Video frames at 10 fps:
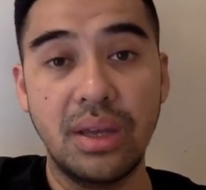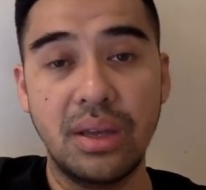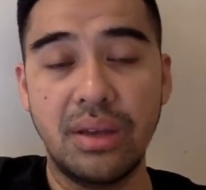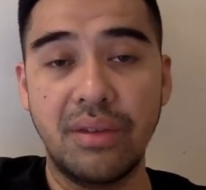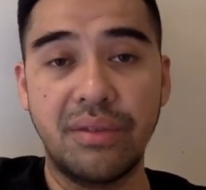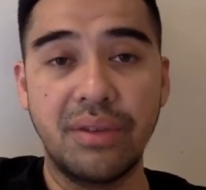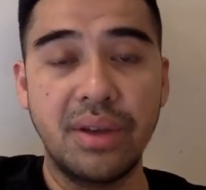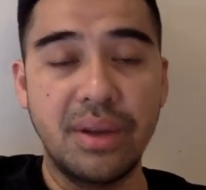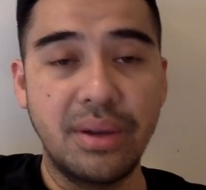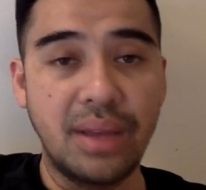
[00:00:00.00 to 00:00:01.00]
if
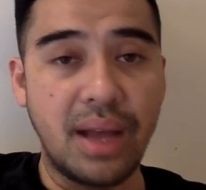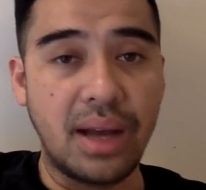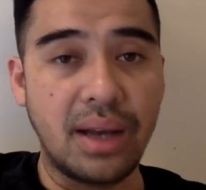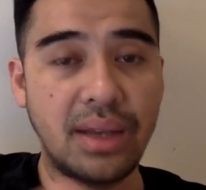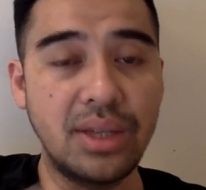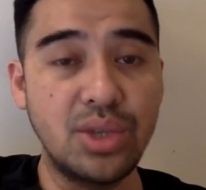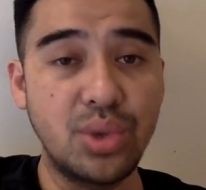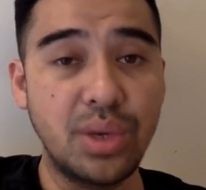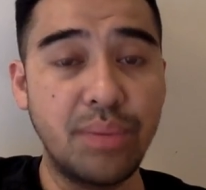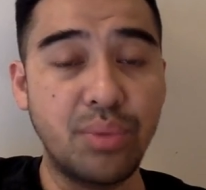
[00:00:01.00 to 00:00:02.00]
na kay
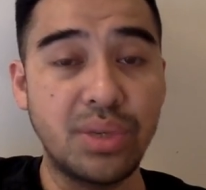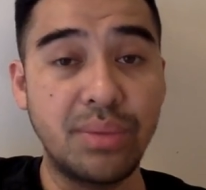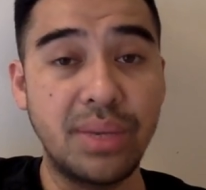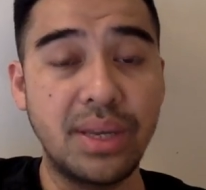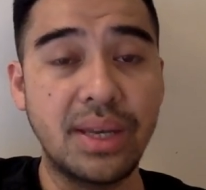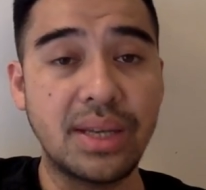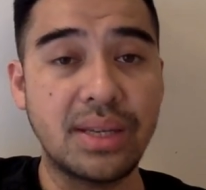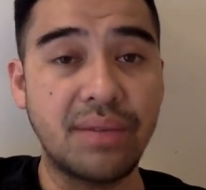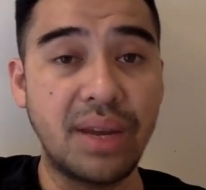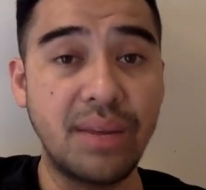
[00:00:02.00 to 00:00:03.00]
injury posible gikan
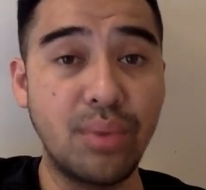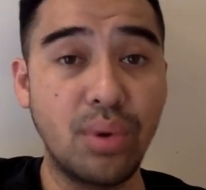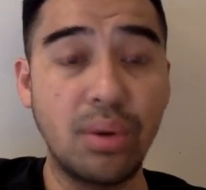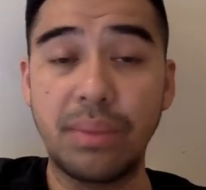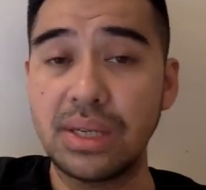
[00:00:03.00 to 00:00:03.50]
sa volleyball,